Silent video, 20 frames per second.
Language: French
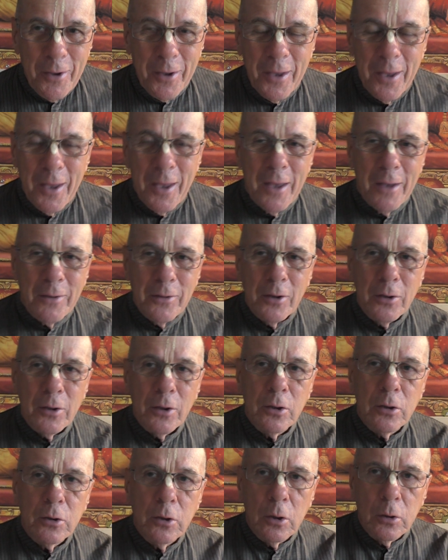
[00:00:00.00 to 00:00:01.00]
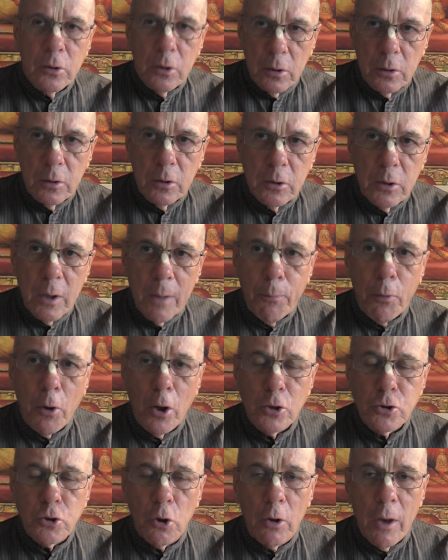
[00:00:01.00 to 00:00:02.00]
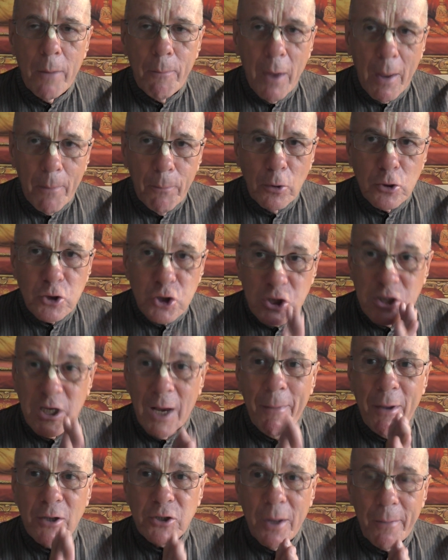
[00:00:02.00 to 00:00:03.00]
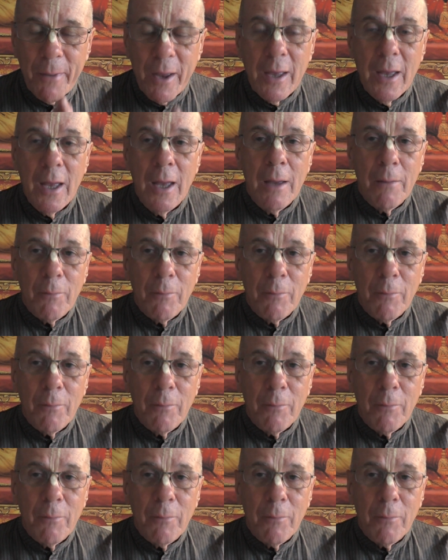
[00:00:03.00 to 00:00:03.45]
mais des proches, on ne les perd pas jamais, jamais,